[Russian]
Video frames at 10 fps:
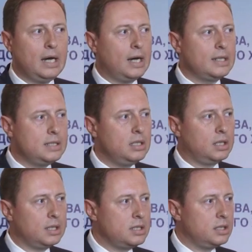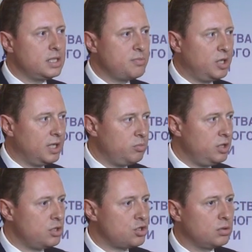Отдельно хотелось бы
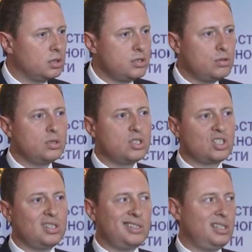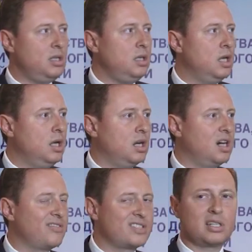отметить, что на сегодняшний день
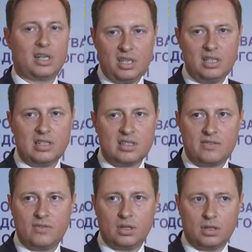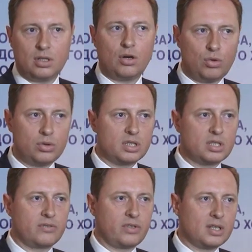а, в строительстве
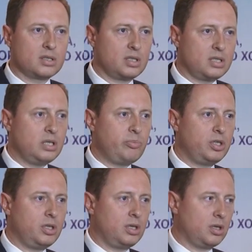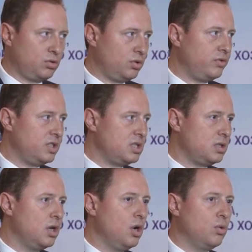находятся в разных степени
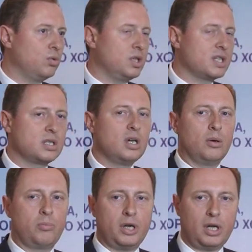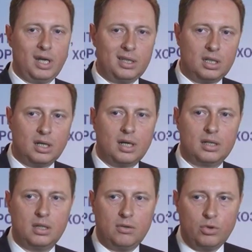готовности у нас порядка
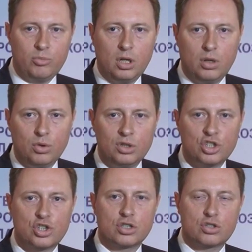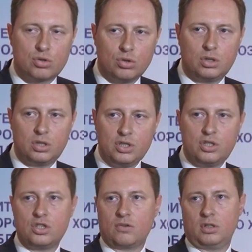1 миллиона 600
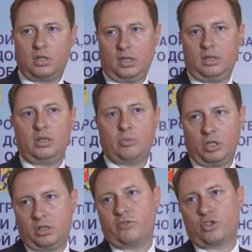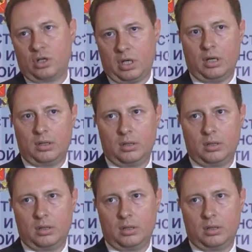тысяч квадратных метров жилья.